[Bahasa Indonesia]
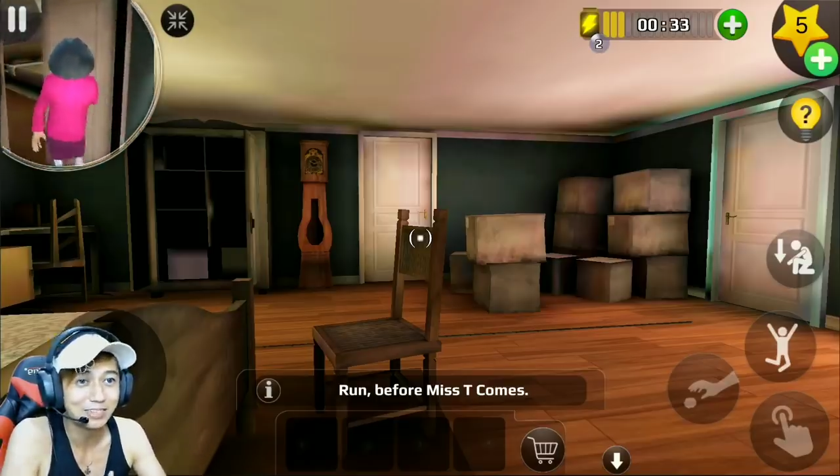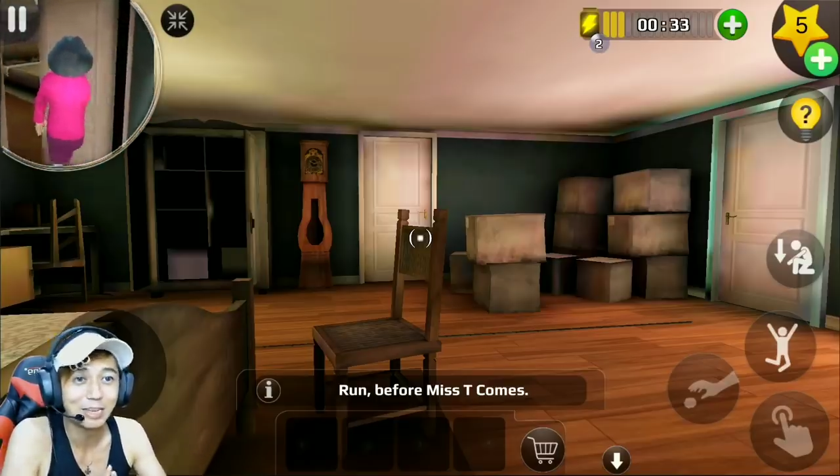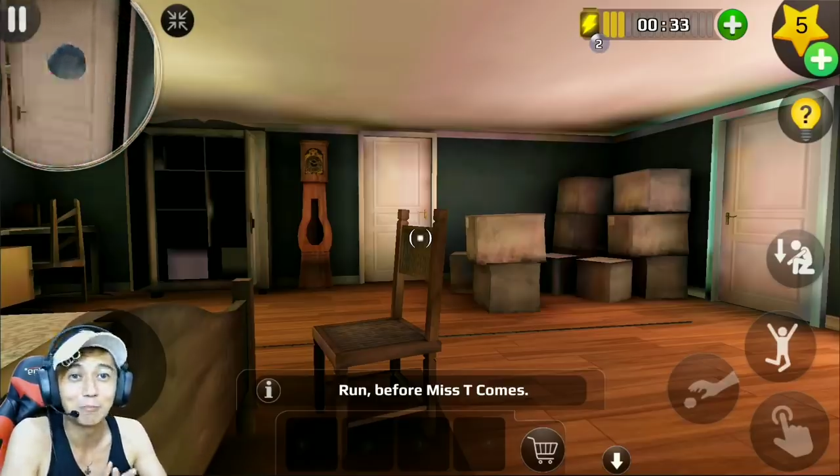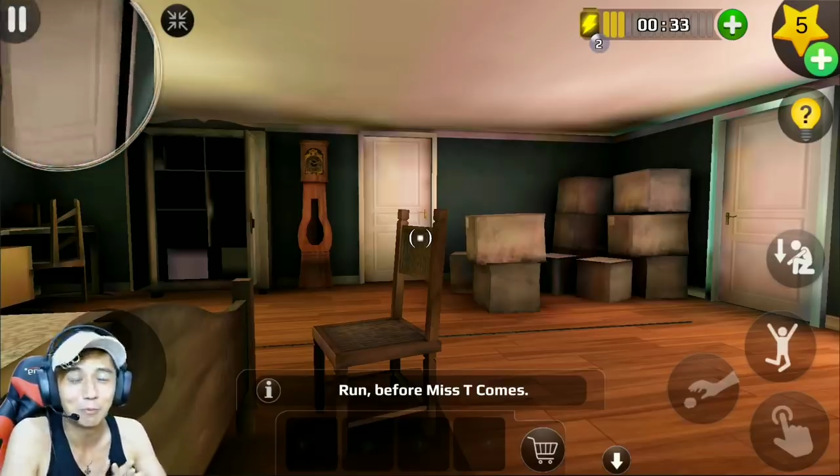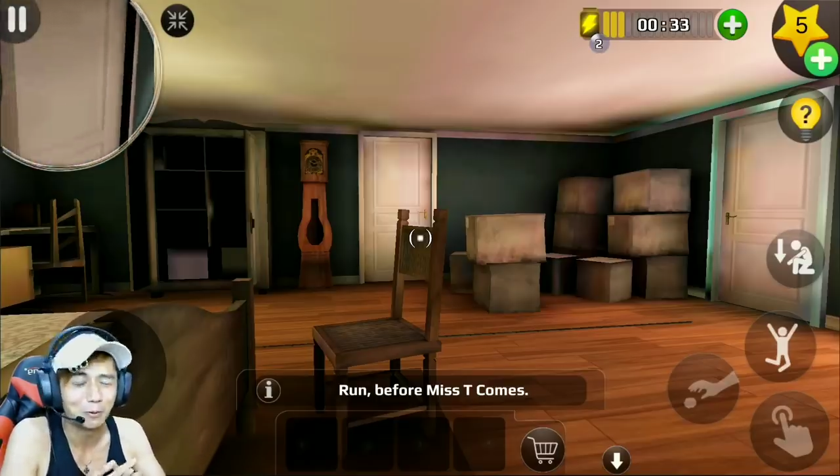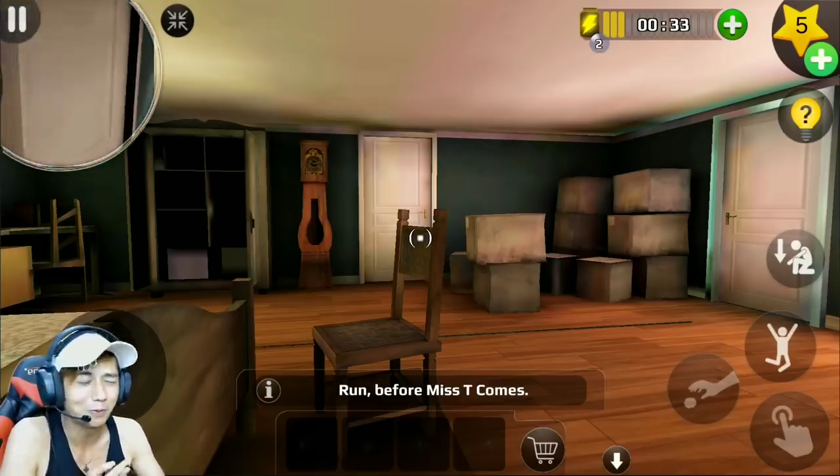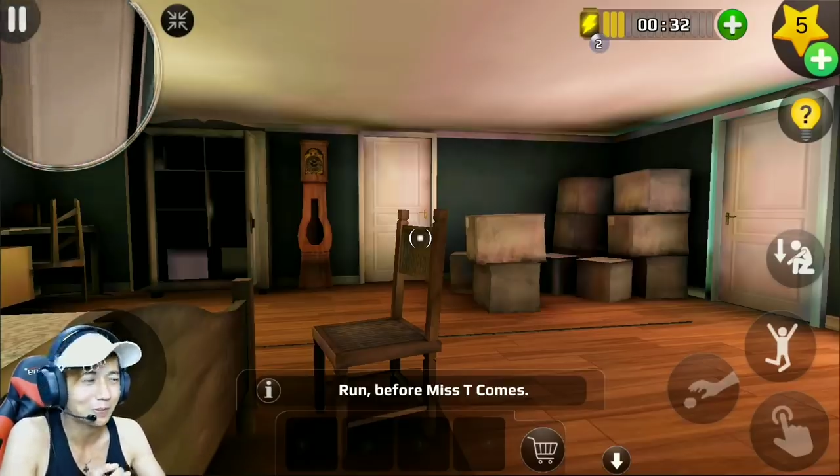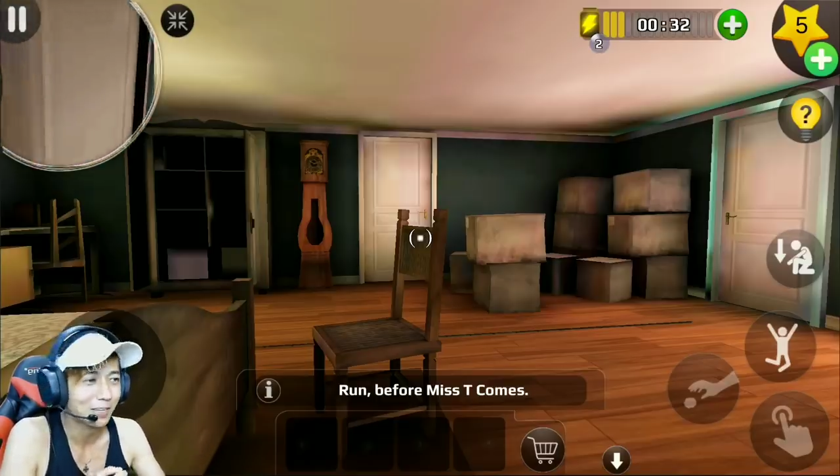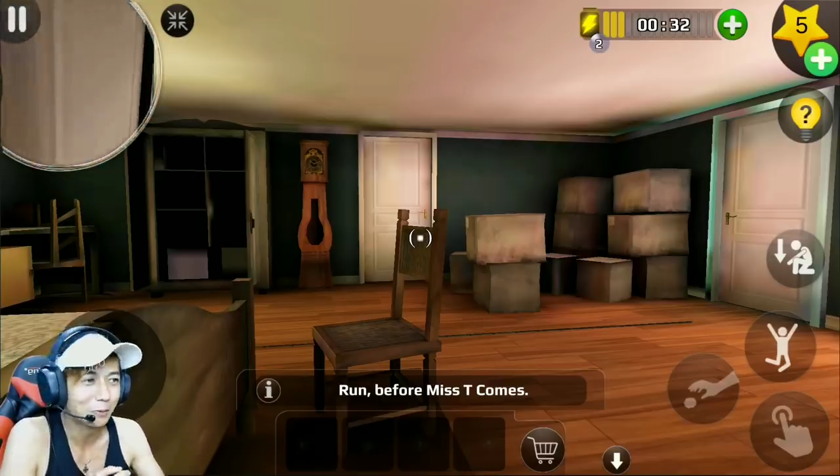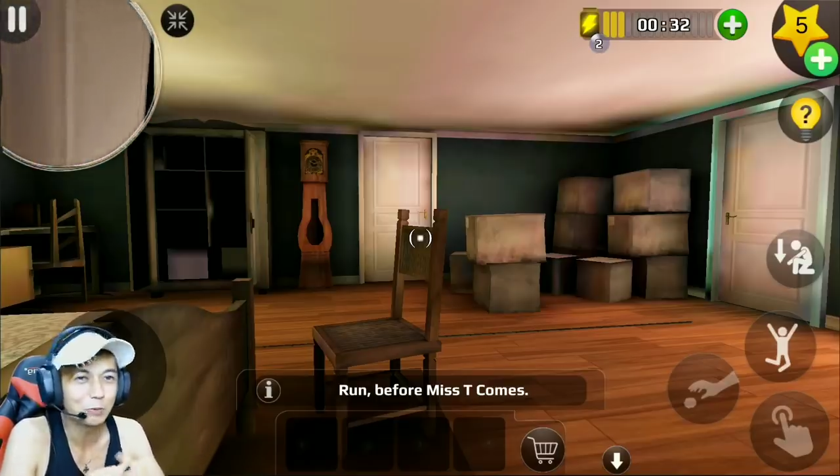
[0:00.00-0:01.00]
sampo?
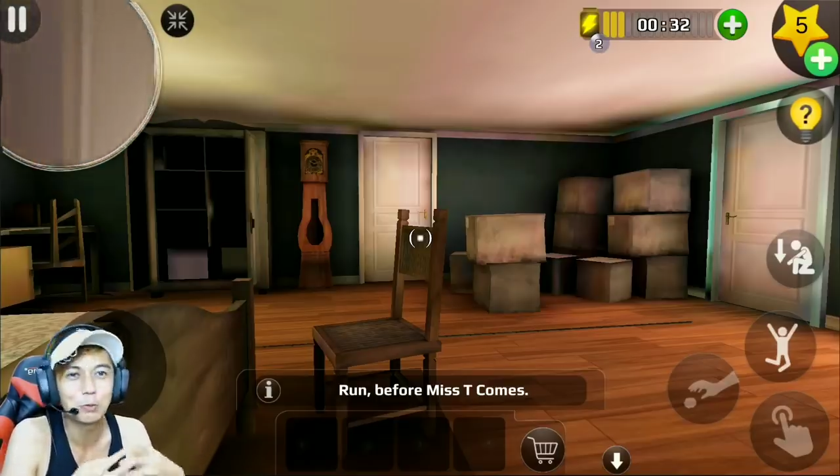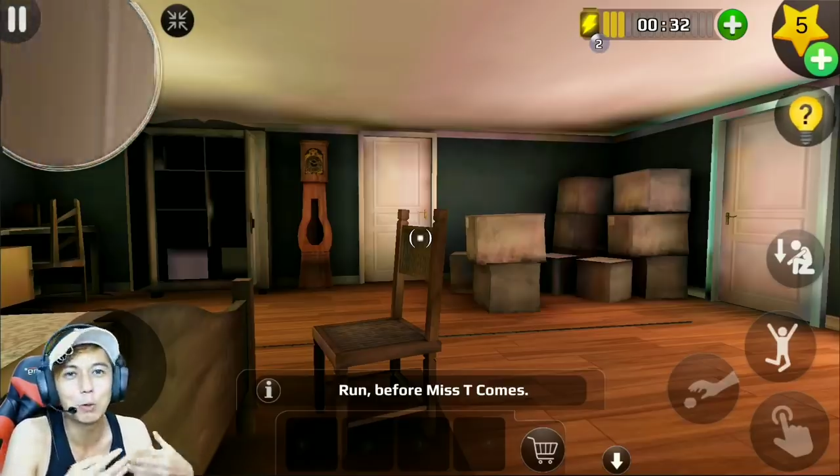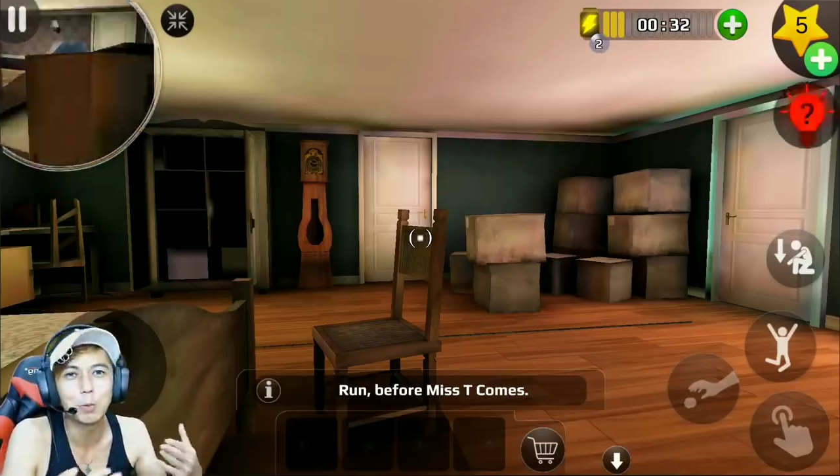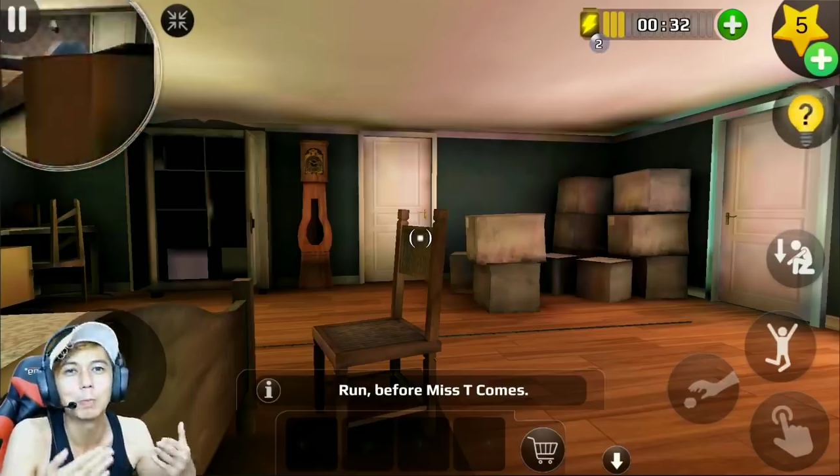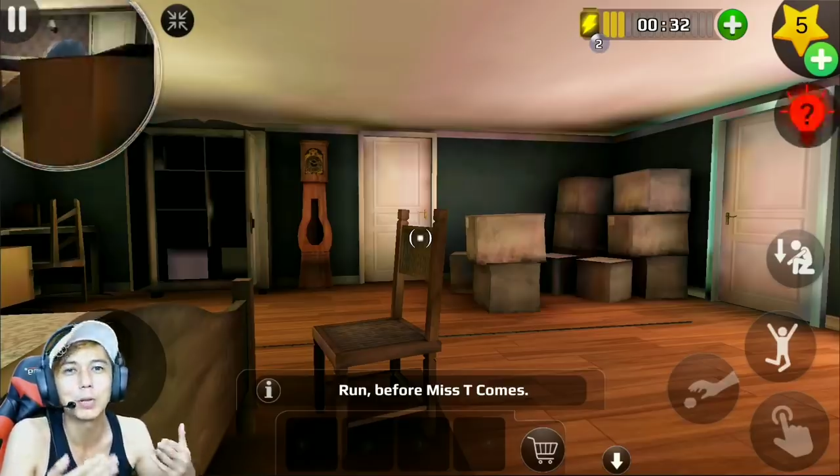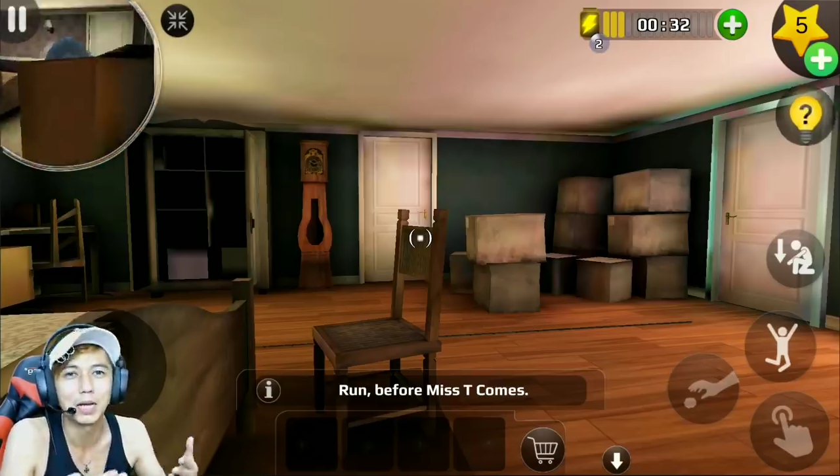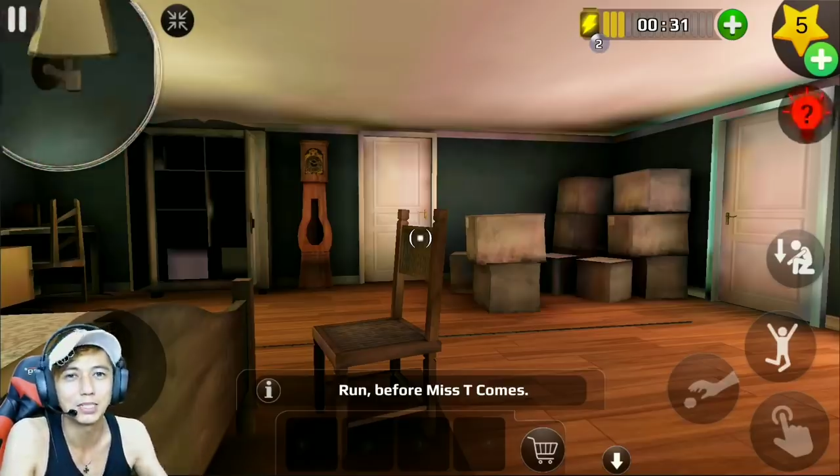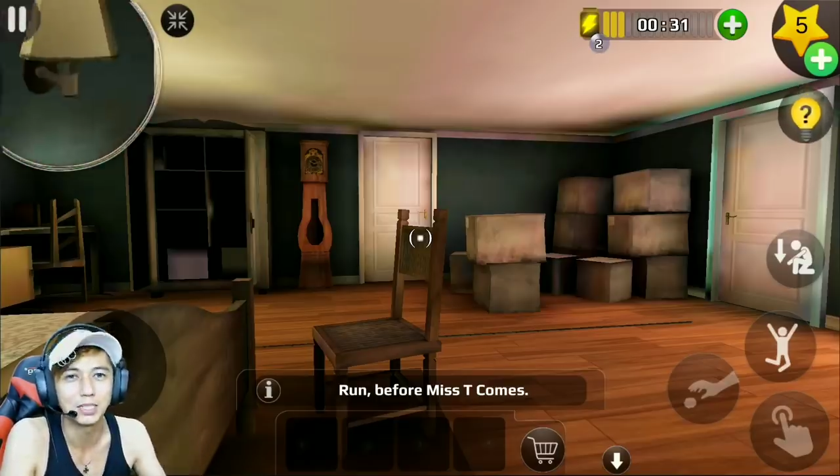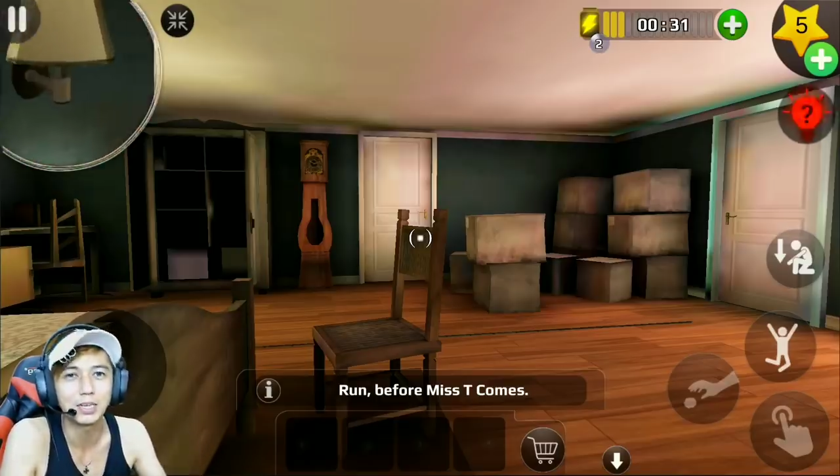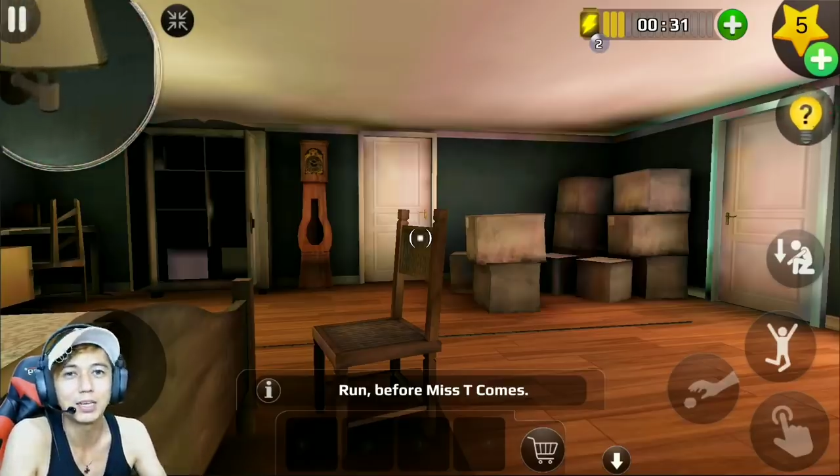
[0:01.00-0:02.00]
Gue juga belum pernah
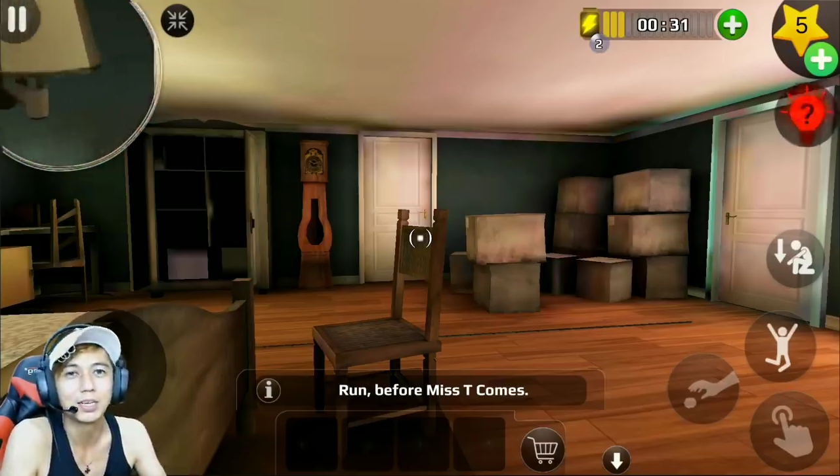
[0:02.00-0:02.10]
sih ya.